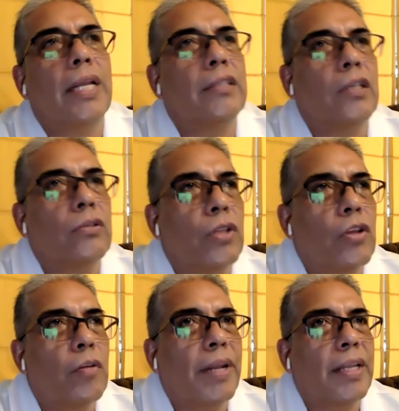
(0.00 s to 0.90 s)
le dice que es
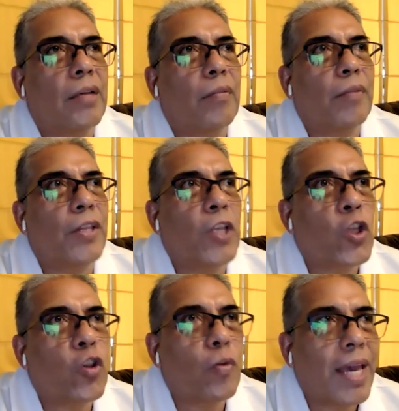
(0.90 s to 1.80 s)
un niño hiperactivo, pero el
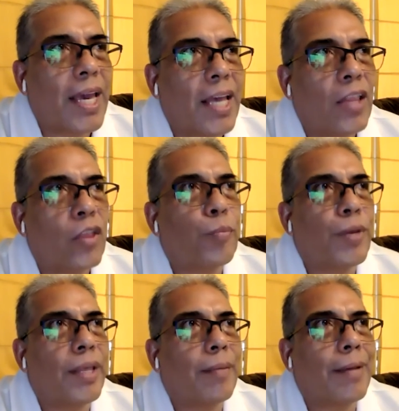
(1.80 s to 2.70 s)
niño no ve, no
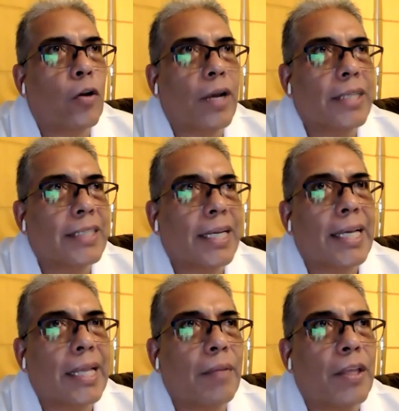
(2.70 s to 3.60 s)
puede ver lo que está
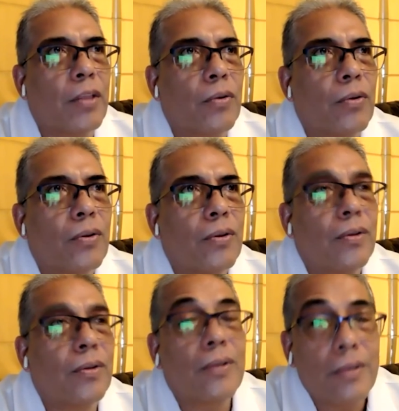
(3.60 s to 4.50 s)
escribiendo.
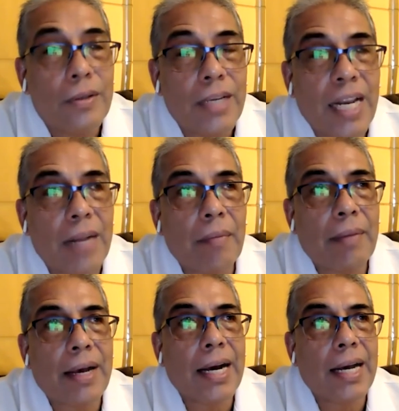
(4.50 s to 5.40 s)
Y la
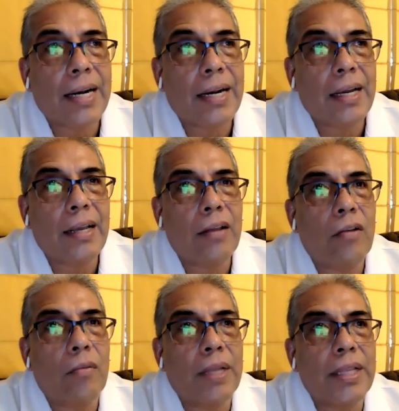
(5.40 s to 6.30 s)
mamá agarra
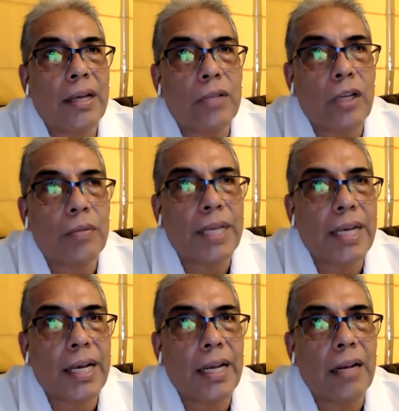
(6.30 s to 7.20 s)
y lo manda a una
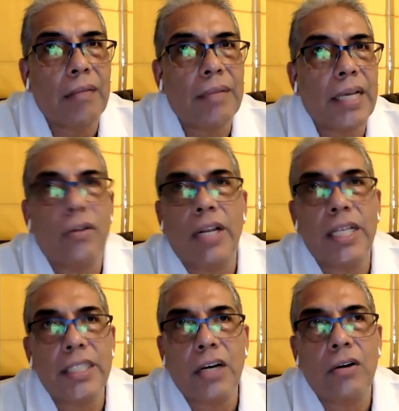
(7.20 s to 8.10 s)
óptica, y en la óptica no
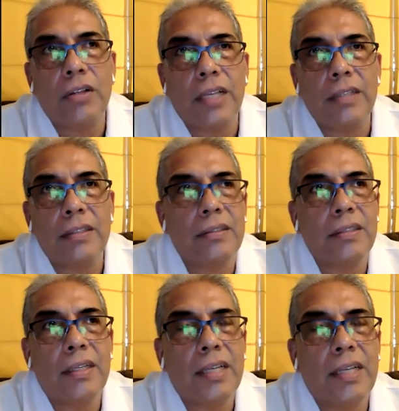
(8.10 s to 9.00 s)
le echan gotas,
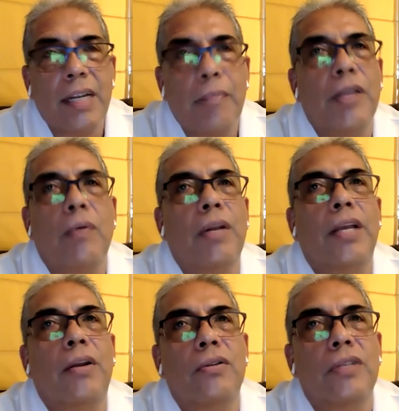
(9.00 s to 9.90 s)
y le ponen
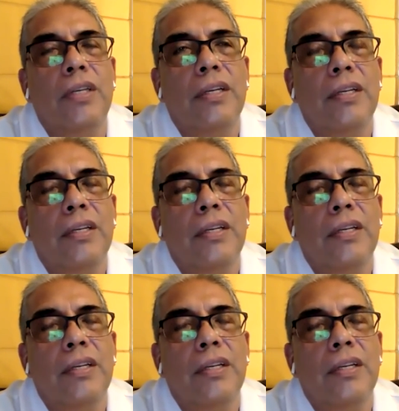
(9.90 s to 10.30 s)
cualquier cosa.